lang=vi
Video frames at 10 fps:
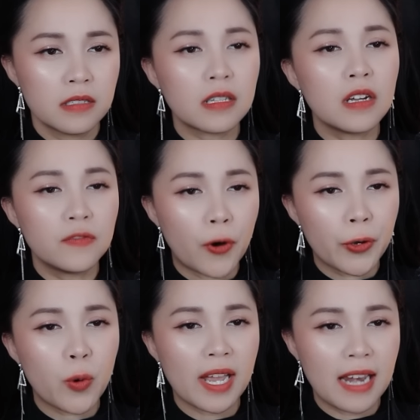Tân
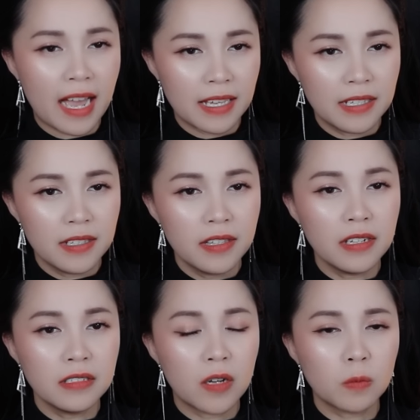vội quay lại
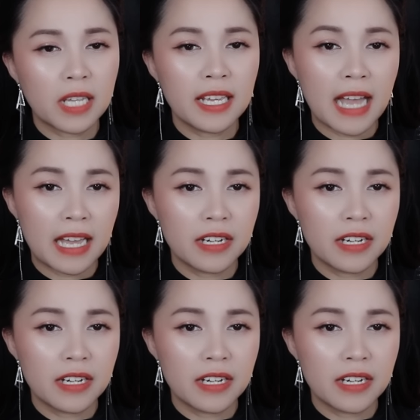nhưng không thấy ai